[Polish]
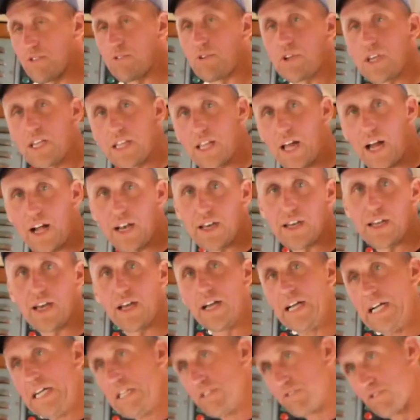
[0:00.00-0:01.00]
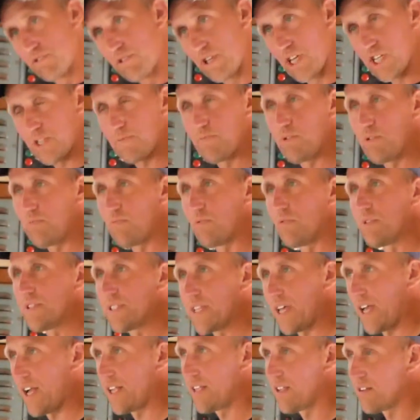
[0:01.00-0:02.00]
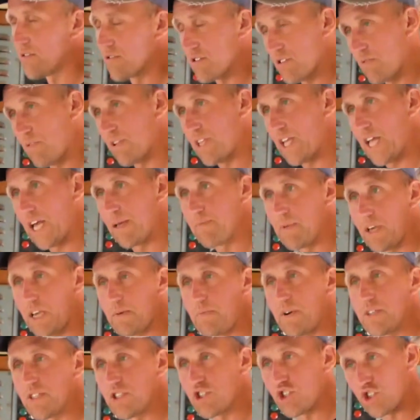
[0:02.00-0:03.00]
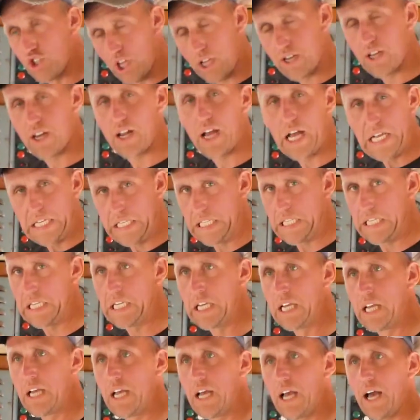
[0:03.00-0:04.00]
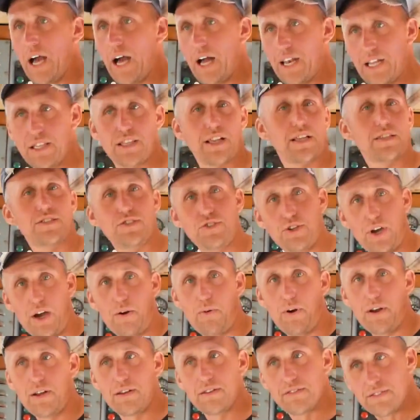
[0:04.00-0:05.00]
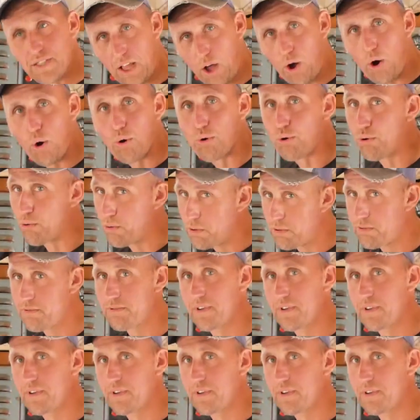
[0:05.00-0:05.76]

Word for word: oryginalne, to też był mój cel, rozkładałem je chyba z 4 razy, ale teraz działa, na ogół.